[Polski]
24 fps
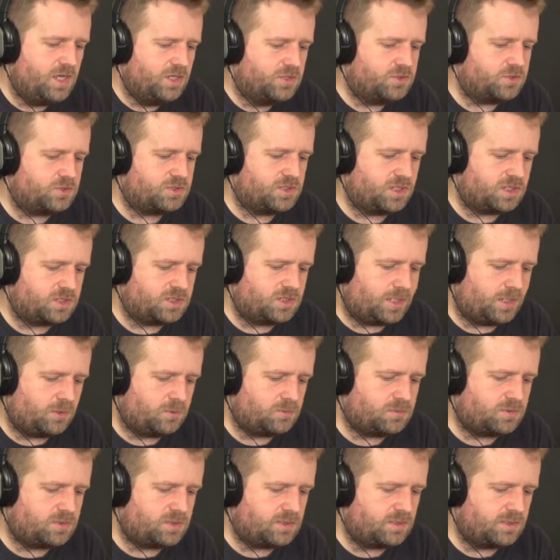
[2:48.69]
coś na
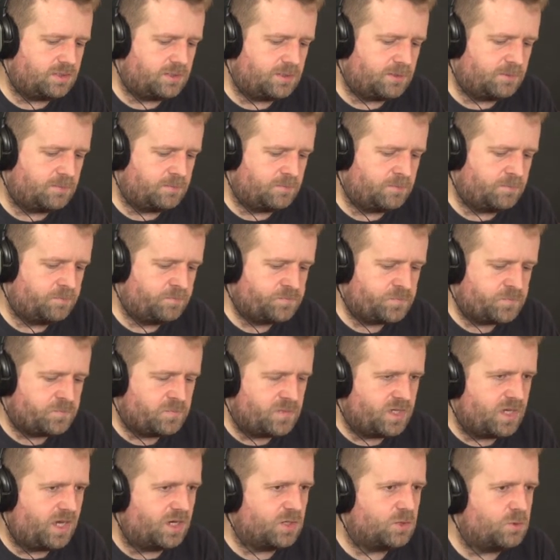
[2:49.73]
kształt
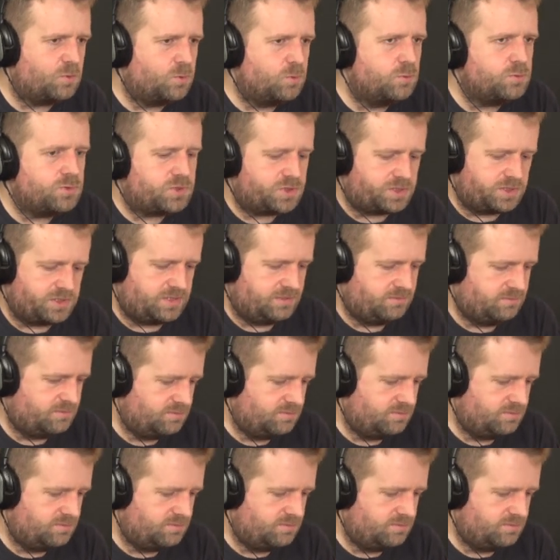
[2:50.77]
arkuszy